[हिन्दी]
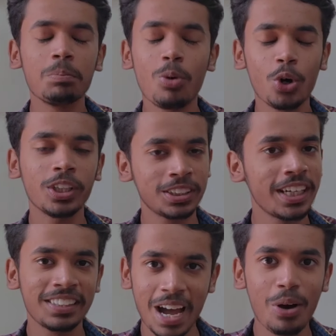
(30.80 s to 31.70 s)
बहुत
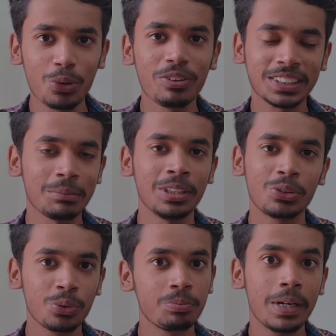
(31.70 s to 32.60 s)
अच्छा ही था वो वैसे भी
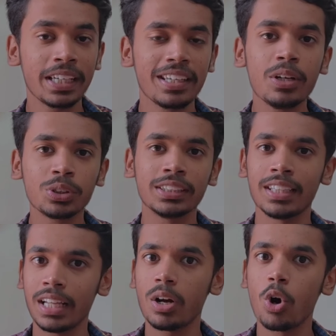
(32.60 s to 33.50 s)
तो बट ये उससे
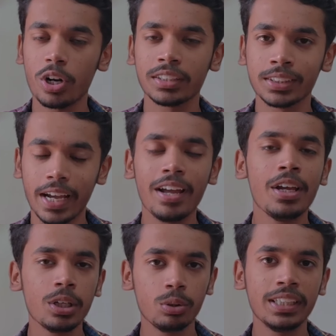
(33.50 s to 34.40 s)
ज़्यादा और अच्छा है
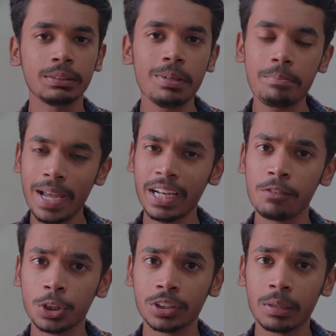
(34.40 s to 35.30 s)
क्योंकि इसमें मैग
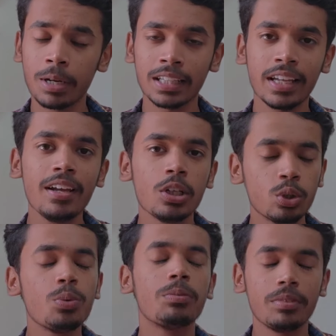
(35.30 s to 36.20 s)
एवोल्यूशन की बात है
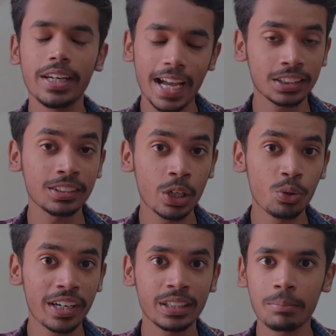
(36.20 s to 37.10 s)
तो रिएक्शन
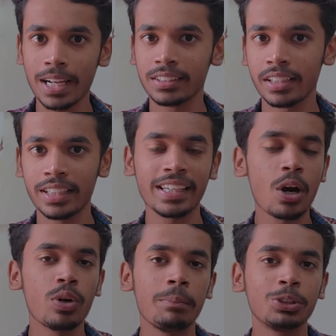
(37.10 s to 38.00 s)
चालू करते हैं बात करते हैं
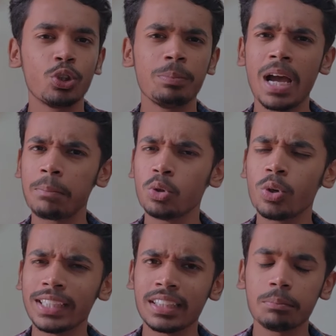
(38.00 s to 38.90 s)
क्या हुआ एपिसोड में आप
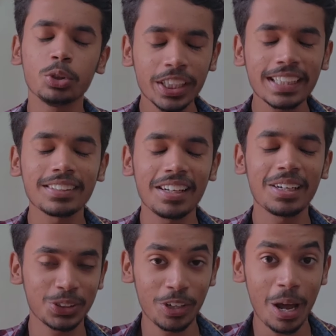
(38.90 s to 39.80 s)
लोगों को कैसा मुझे कैसा
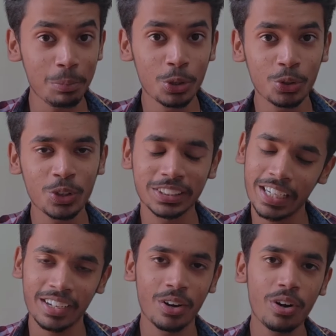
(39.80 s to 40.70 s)
लगा सॉरी आप लोग को तो
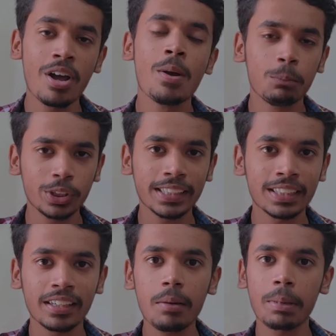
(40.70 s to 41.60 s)
अच्छा ही लगा होगा मुझे
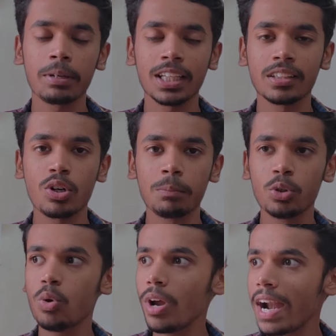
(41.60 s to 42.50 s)
कैसा लगा मैं बताता हूँ आप
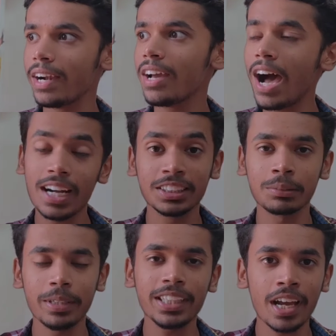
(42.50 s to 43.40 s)
लोग को एंड आज
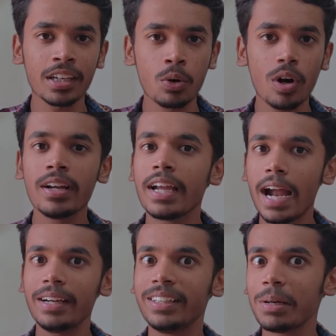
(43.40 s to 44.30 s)
इसमें क्या क्या हुआ
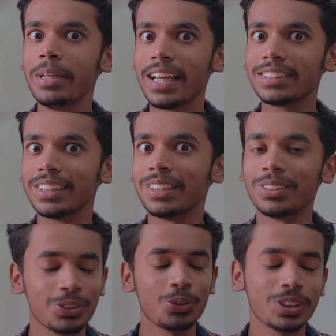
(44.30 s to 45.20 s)
एंड डबिंग कैसी
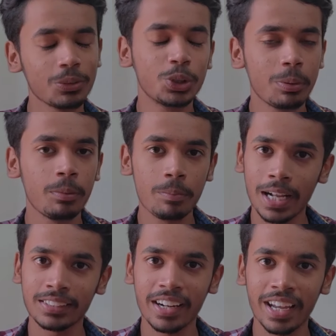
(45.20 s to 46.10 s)
थी उस पर भी
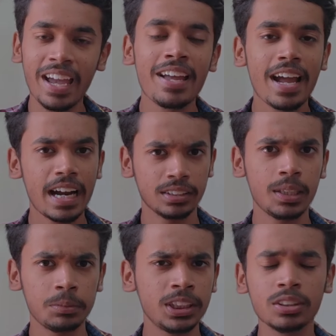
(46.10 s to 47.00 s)
बात करेंगे एंड
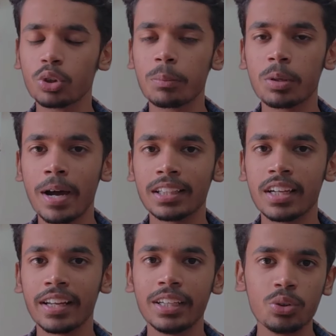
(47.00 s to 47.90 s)
सब चीज़ों के ऊपर
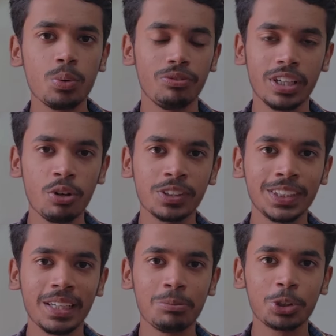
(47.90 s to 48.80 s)
बात करेंगे तो विदाउट
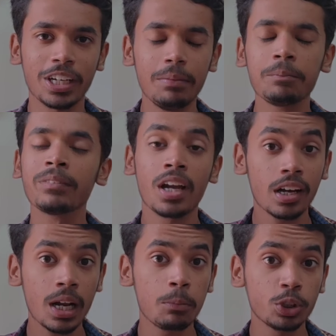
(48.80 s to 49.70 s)
वेस्टिंग एनी मोच टाइम
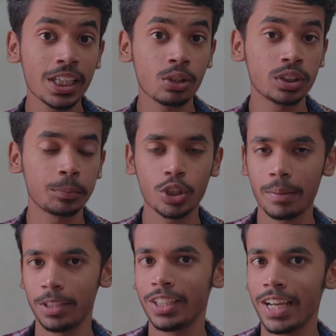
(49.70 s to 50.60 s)
अगर आप लोग चैनल को
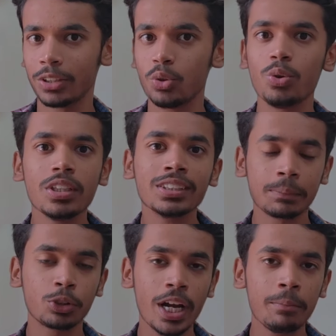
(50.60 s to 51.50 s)
सब्सक्राइब नहीं किया तो
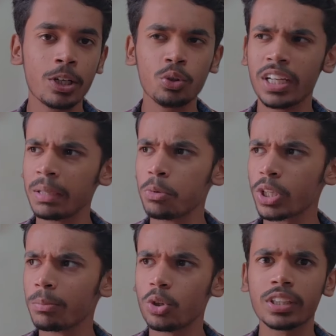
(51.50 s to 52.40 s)
सब्सक्राइब करो ताकि
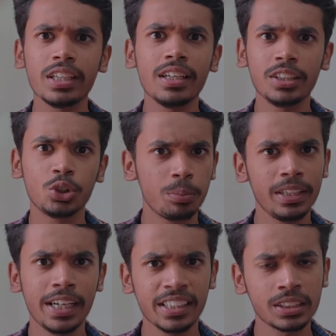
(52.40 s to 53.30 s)
पोकेमॉन की जो
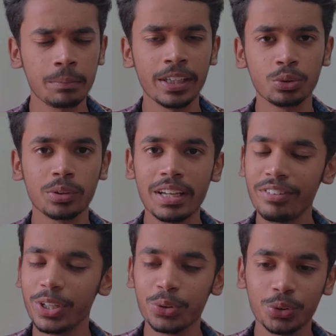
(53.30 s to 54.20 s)
भी लेटेस्ट अपडेट्स होते
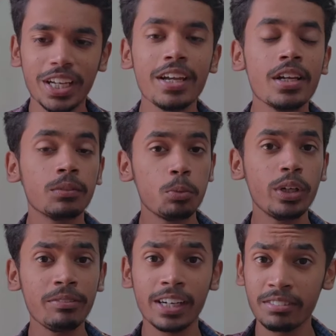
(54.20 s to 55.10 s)
हैं वीडियो होती है
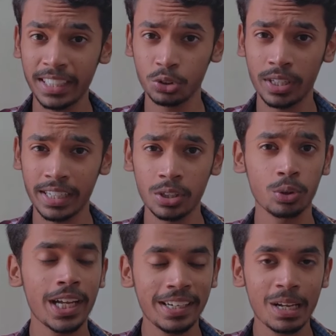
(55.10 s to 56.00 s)
पूरे वर्ल्ड वाइड जो कंटेंट
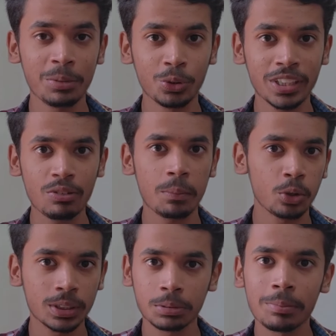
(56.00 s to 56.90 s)
होता है इंडिया में होता है वो
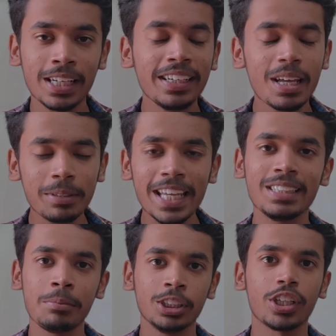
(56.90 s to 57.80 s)
आप लोग को सबसे पहले इंडिया में
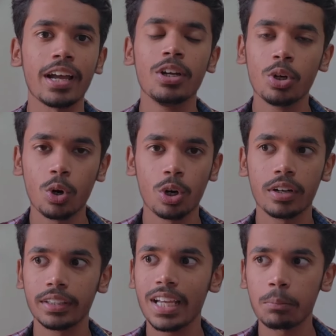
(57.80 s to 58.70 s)
देखने मिल जाए
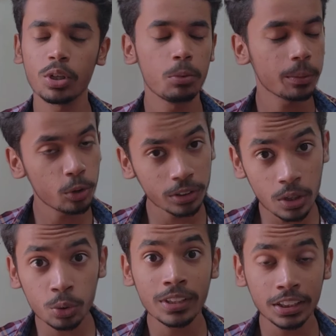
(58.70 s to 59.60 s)
और ये आप लोग का पोकेमॉन
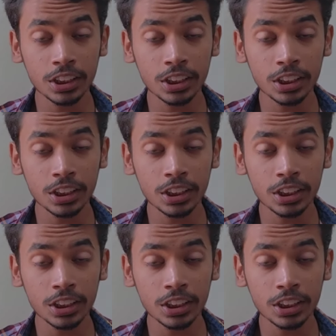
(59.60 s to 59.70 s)
का खुद का